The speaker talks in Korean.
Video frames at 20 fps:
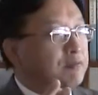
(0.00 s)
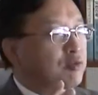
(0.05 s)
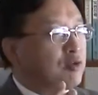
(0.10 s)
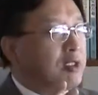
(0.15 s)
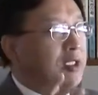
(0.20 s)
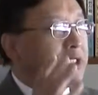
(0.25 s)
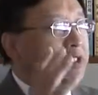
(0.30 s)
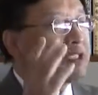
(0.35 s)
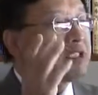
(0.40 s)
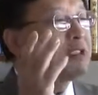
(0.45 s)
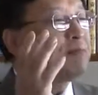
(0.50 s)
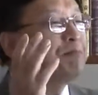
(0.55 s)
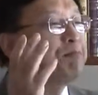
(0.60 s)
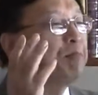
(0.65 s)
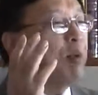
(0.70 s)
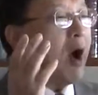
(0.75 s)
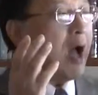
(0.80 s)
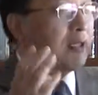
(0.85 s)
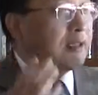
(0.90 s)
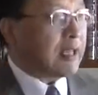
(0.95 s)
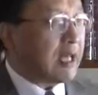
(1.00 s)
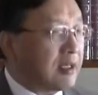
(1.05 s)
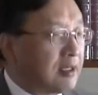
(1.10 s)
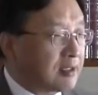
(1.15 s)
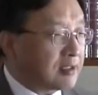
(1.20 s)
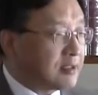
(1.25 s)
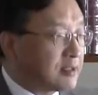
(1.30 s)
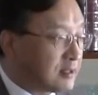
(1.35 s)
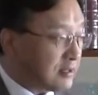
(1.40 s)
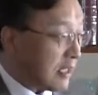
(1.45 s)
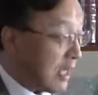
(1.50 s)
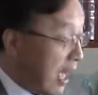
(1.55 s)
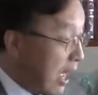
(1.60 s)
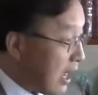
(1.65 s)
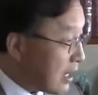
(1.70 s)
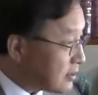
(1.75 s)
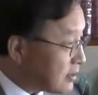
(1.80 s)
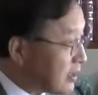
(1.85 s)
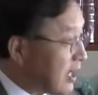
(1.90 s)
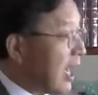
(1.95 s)
분이 기뻐한다는 그
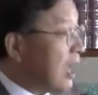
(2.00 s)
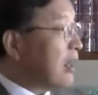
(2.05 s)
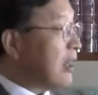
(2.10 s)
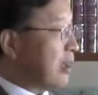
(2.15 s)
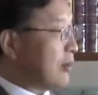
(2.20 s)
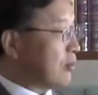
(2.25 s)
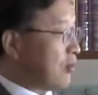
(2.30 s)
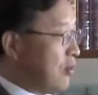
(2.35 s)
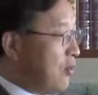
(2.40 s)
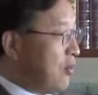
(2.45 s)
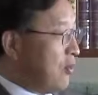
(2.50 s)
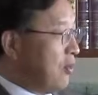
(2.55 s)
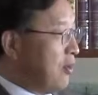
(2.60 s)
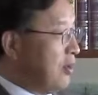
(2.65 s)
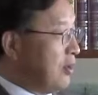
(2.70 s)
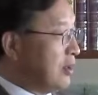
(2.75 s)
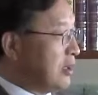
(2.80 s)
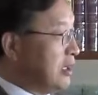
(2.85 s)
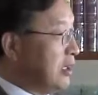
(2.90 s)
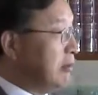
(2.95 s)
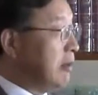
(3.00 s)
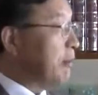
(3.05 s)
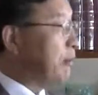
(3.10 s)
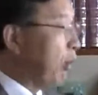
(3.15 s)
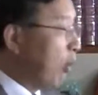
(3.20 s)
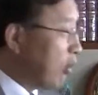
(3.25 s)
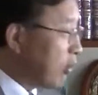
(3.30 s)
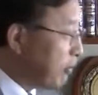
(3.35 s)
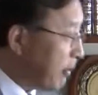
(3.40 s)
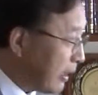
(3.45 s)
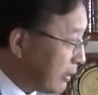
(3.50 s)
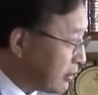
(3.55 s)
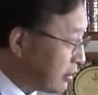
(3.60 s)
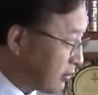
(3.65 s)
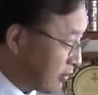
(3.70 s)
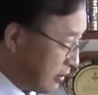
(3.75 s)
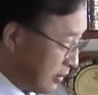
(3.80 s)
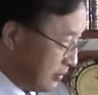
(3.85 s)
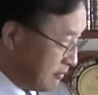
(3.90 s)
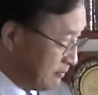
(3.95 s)
사실 하나로 이미 복을 받은
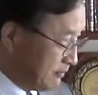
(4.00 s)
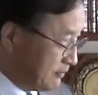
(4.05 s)
거예요.